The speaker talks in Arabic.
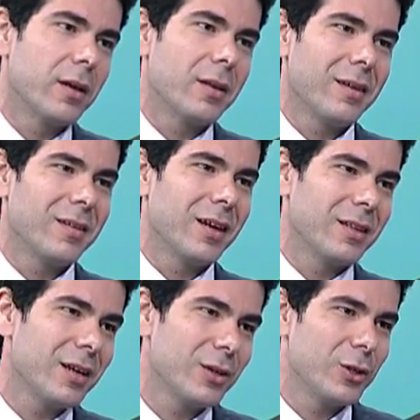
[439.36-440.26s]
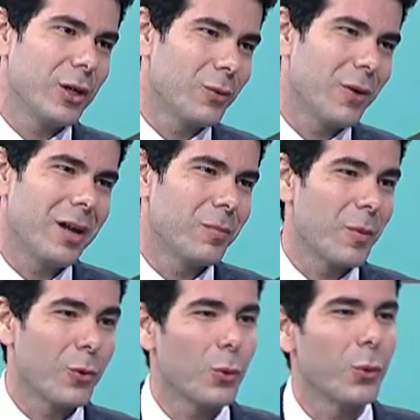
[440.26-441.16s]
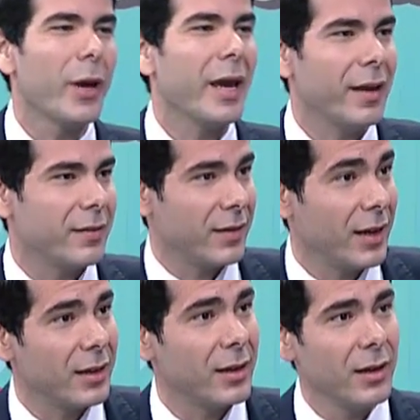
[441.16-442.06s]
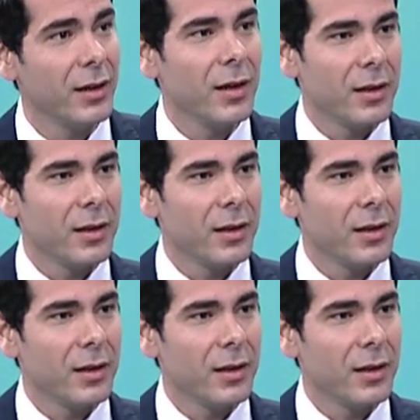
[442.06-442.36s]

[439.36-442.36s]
آه، تاثر لدرجه انه واحد ما بيكون واعي زياده